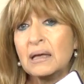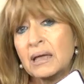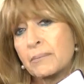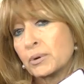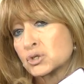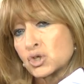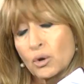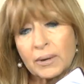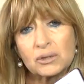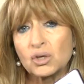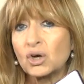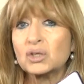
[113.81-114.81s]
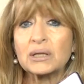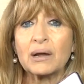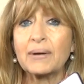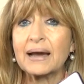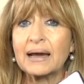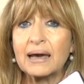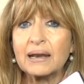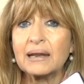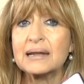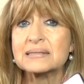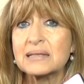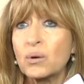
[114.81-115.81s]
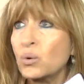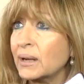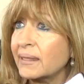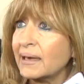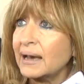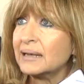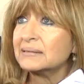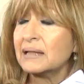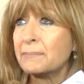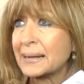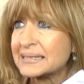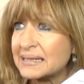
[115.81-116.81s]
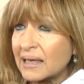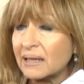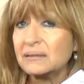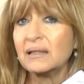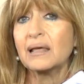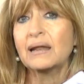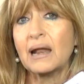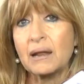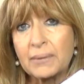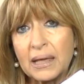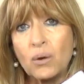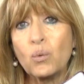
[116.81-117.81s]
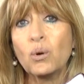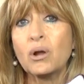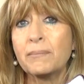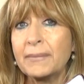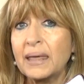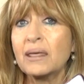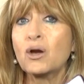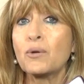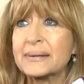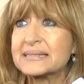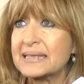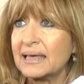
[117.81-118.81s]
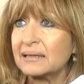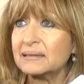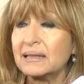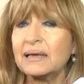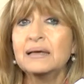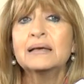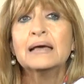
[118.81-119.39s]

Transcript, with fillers: y por sobre todo trabajar en la seguridad del paciente y en el vínculo médico-paciente,